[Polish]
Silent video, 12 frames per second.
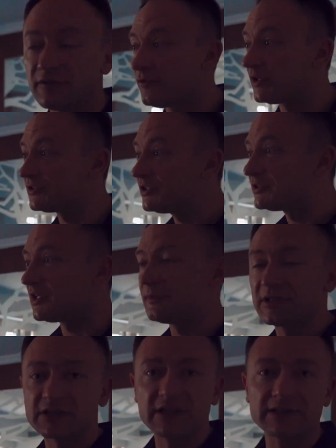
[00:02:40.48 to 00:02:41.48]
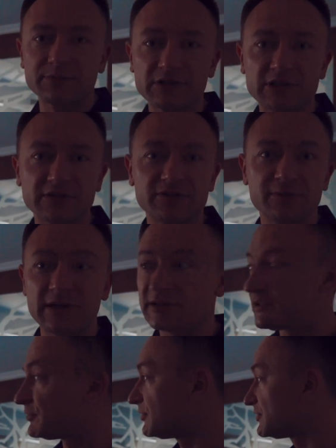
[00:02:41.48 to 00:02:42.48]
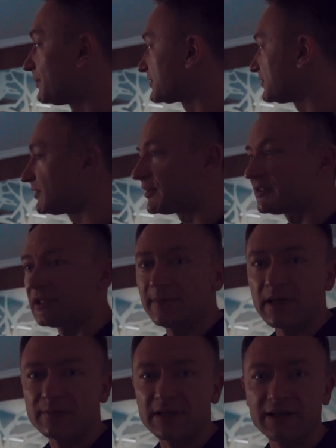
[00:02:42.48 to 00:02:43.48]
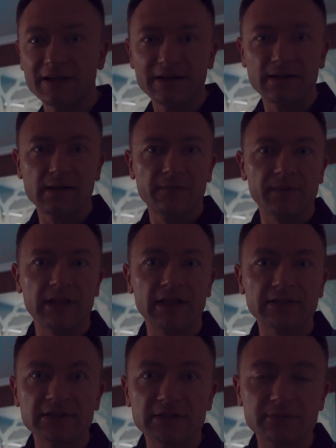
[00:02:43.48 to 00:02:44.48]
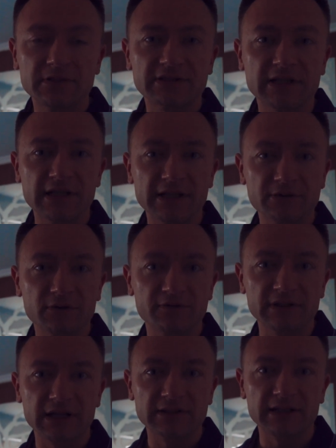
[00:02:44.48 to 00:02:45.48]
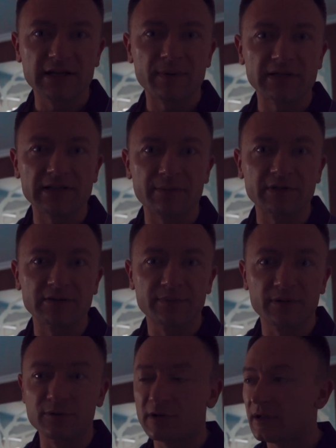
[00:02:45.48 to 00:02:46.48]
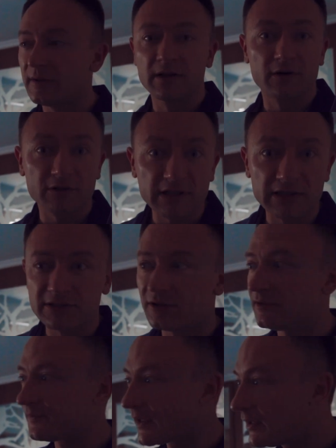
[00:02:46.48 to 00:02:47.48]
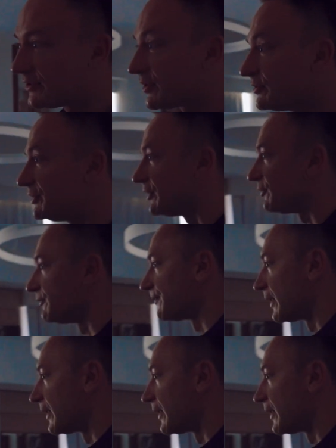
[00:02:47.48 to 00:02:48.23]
właściciel mieszkania przyszedł zobaczyć, czy to za bardzo nie rozrabiamy. Jednym z klientów na ten apartament był Ronaldo z rodziną.